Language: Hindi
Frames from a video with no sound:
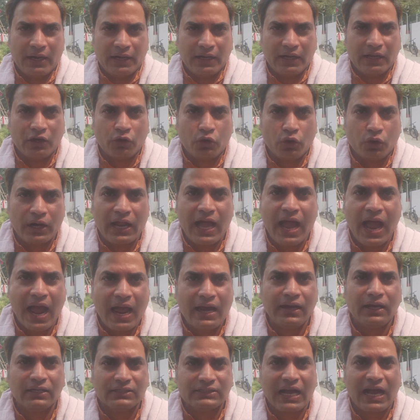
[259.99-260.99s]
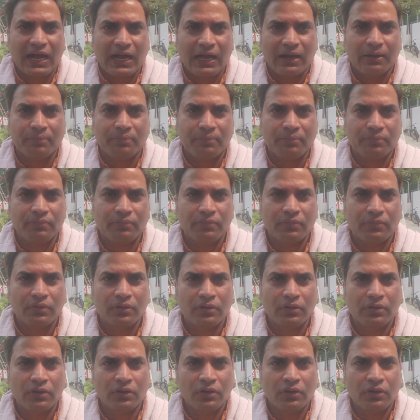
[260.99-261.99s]
फंडिंग हो रहा है ना साहब
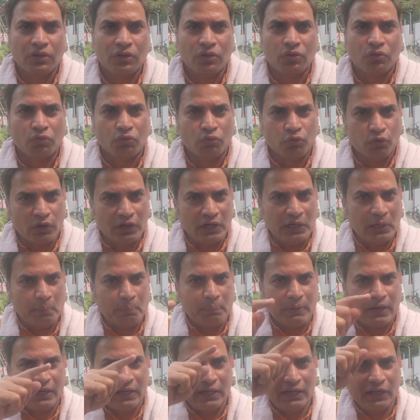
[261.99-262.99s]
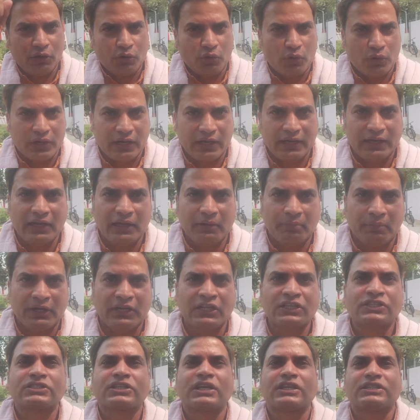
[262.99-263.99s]
वही फंडिंग हो रही है
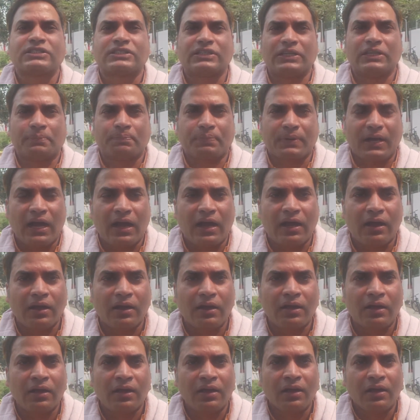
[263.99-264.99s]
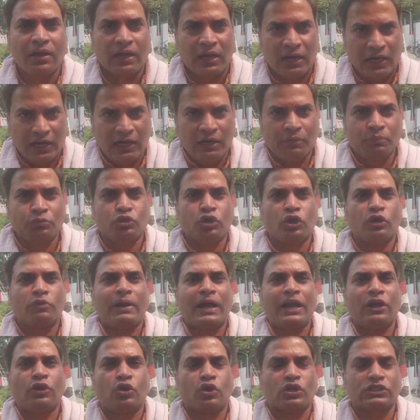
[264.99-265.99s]
मनीष कश्यप का हम दो
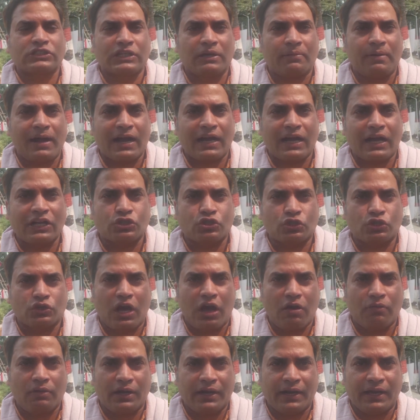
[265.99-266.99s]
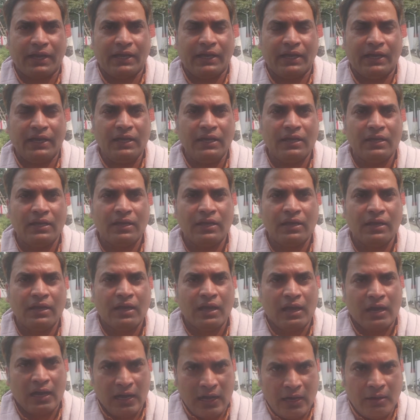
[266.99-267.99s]
बार लोकसभा का चुनाव लड़े हैं
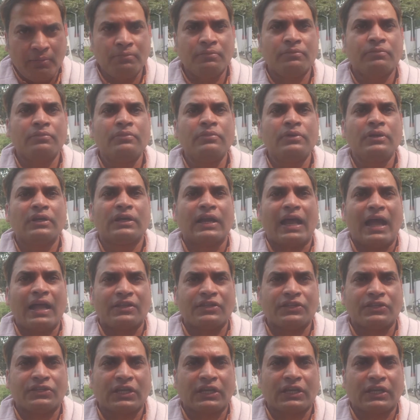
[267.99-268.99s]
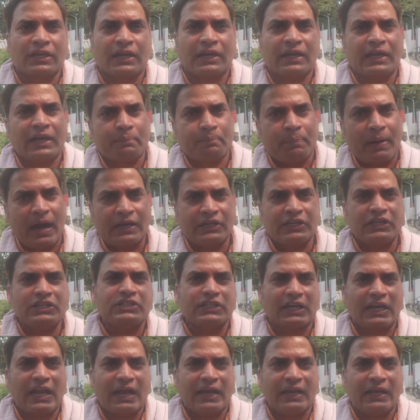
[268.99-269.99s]
हम राजनीति कर रहे एक पार्टी
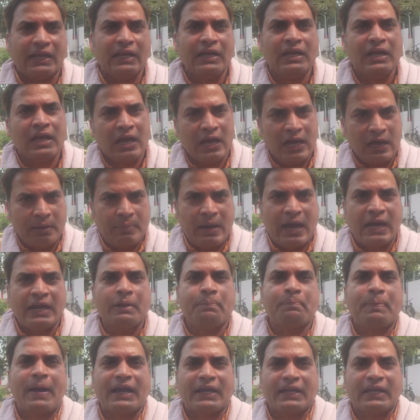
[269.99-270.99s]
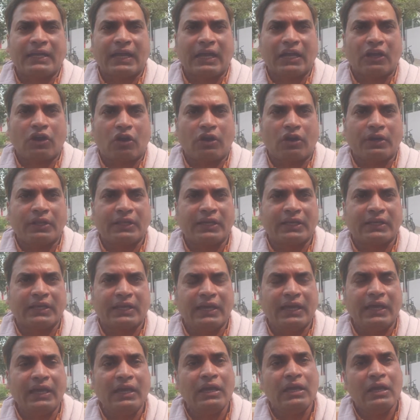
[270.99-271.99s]
चला रहे हैं हमारे पार्टी का अकाउंट
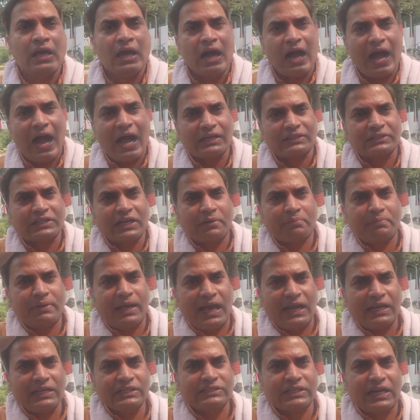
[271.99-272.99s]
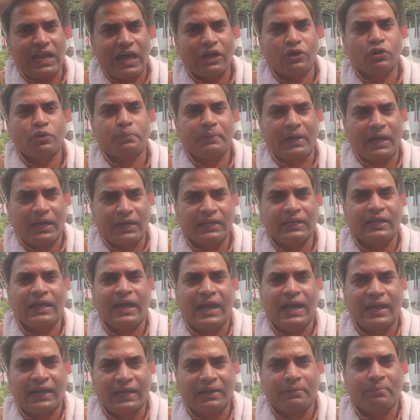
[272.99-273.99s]
देखिए आज तक बयालीस लाख रुपया नहीं
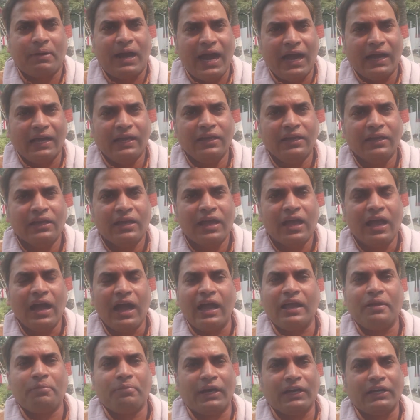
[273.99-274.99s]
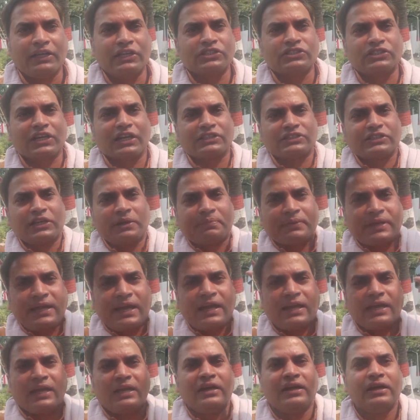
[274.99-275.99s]
आए रहे भाई अरे मनीष कश्यप
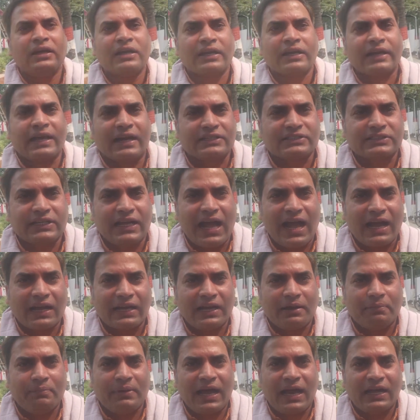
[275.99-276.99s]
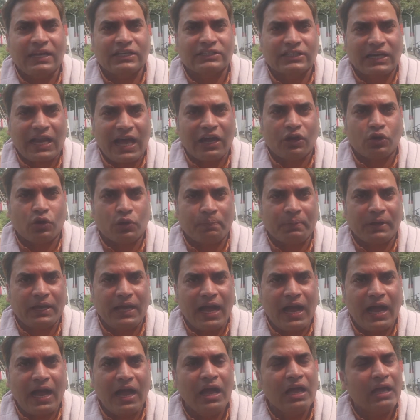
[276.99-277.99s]
क्या कैसे आ गया बयालीस लाख
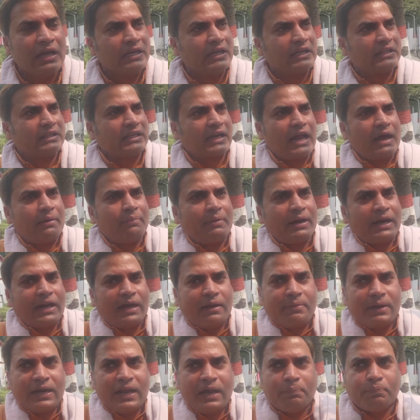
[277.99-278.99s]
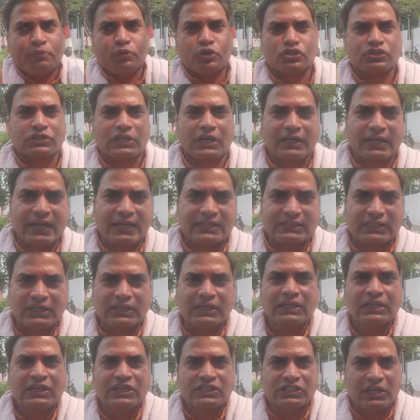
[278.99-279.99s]
रुपया इतना बड़ा बड़ा पोस्टर
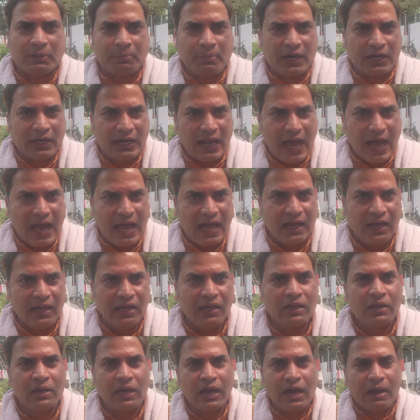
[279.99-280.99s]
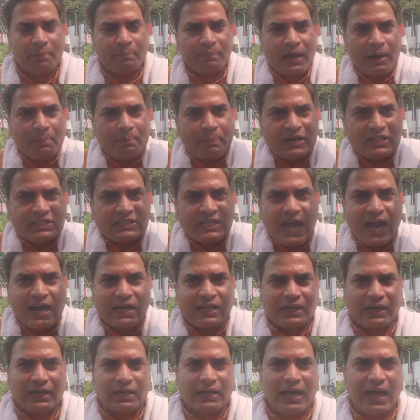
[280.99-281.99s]
कैसे चमक रहा है अपना
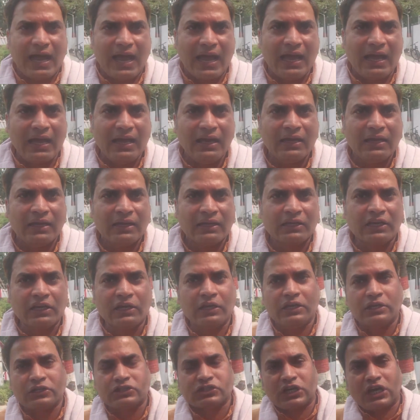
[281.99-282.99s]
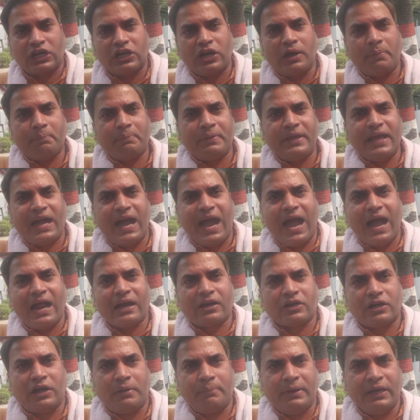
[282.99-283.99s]
प्रचार कर रहा है कि सन ऑफ
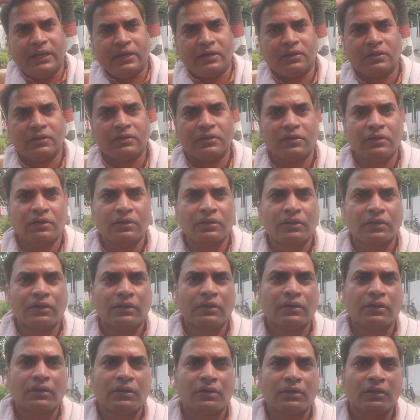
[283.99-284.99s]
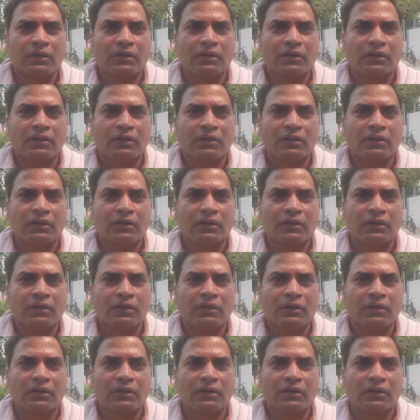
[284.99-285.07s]
बिहार कमिंग वो